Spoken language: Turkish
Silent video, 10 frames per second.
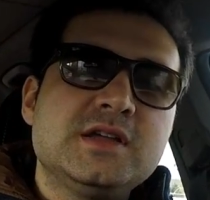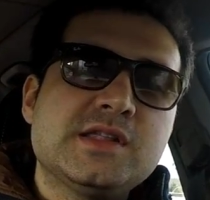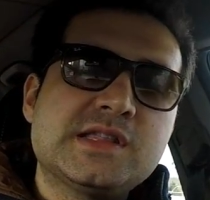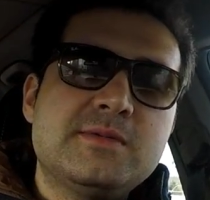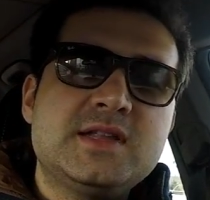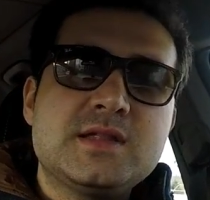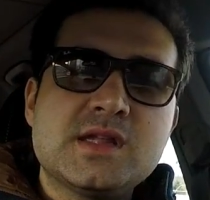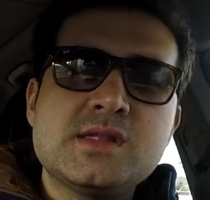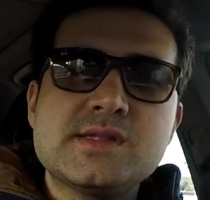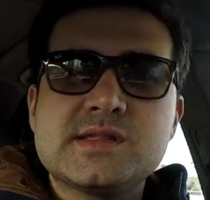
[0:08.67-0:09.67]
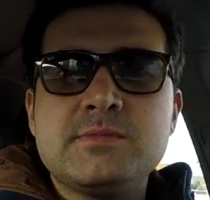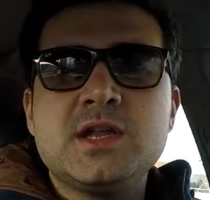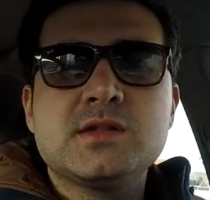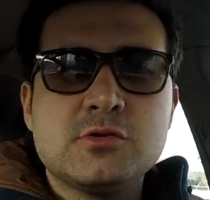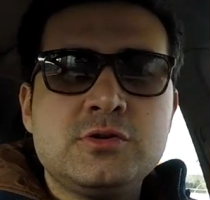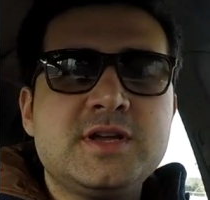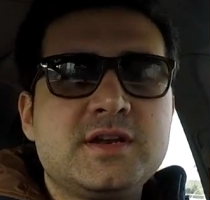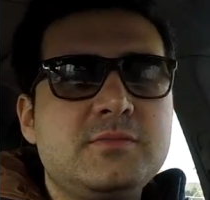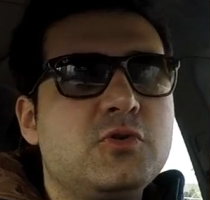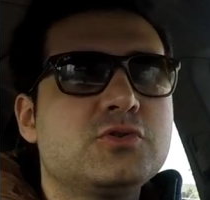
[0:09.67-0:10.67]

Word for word: izlemediyseniz izlemenizi öneririm.